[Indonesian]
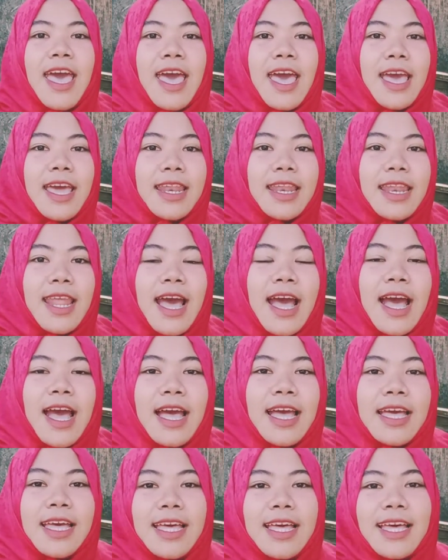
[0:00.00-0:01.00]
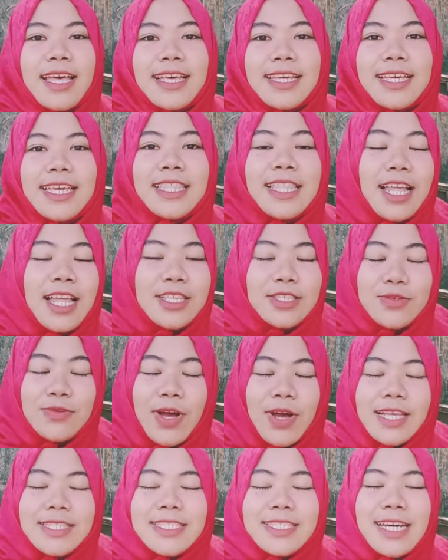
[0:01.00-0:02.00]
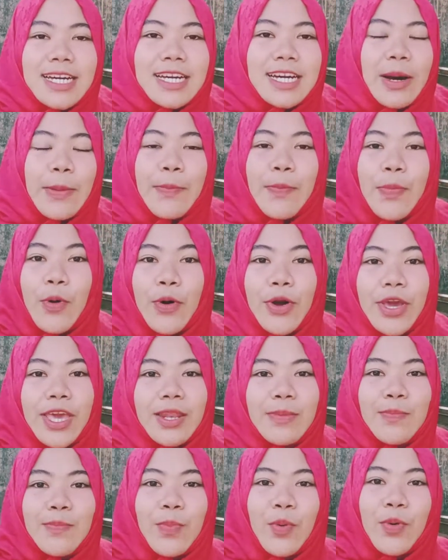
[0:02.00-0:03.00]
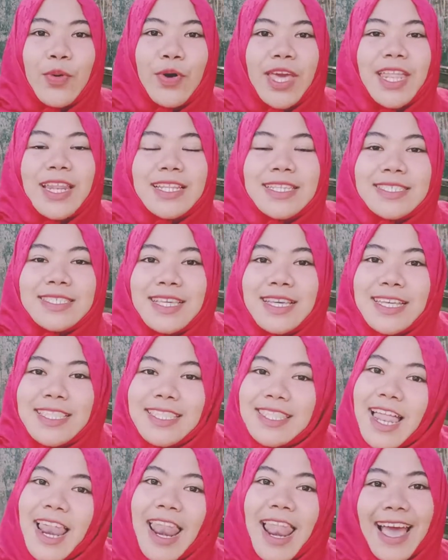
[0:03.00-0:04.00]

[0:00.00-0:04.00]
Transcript: Nah, kita langsung aja ke poin-poin setelah